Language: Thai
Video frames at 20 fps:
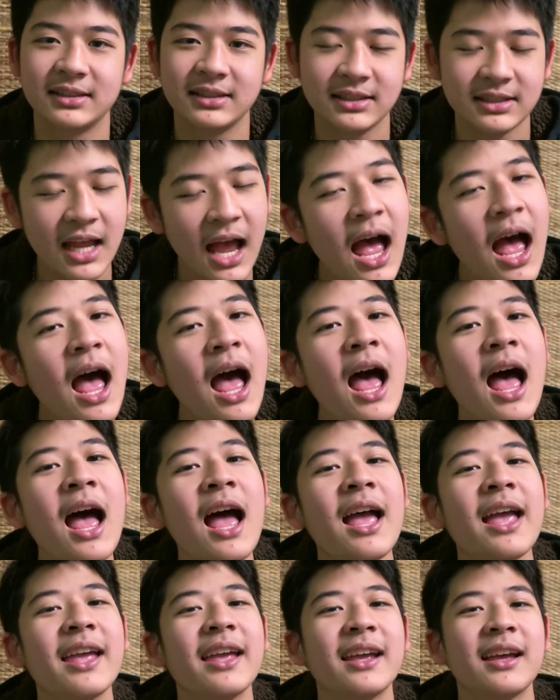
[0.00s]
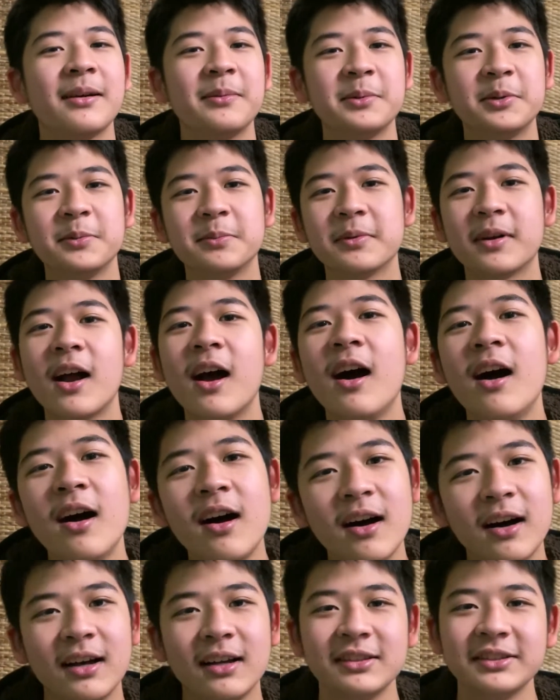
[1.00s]
ใช่ครับผมก็
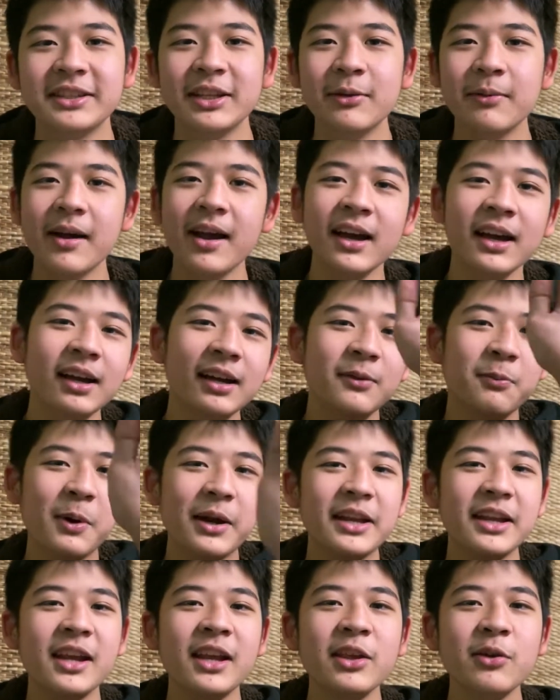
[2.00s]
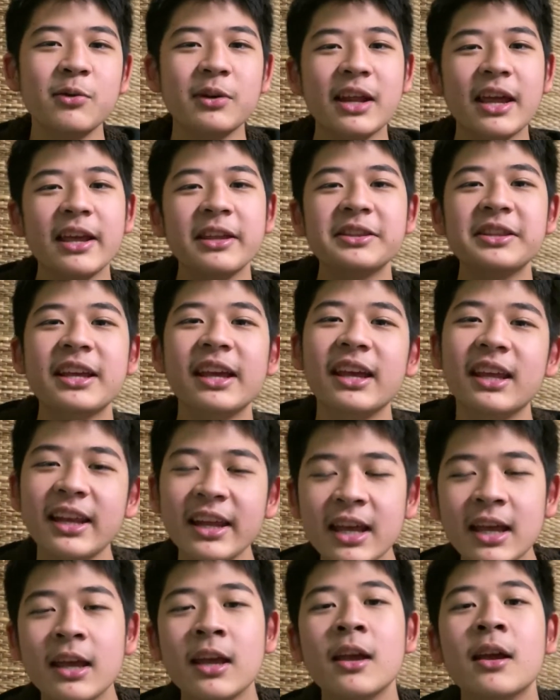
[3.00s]
สรุปก็คือวันนี้ก็อยู่ในซี
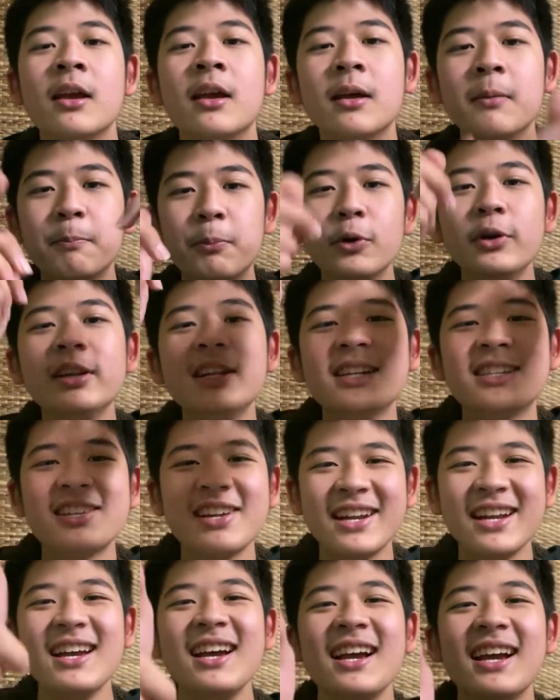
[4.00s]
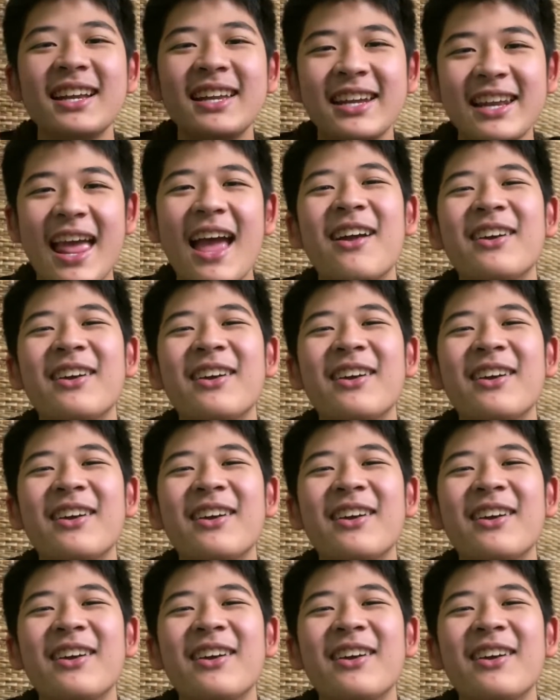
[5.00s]
รีส์ปุนเดอะเทรนเนอร์กันอีกแล้ว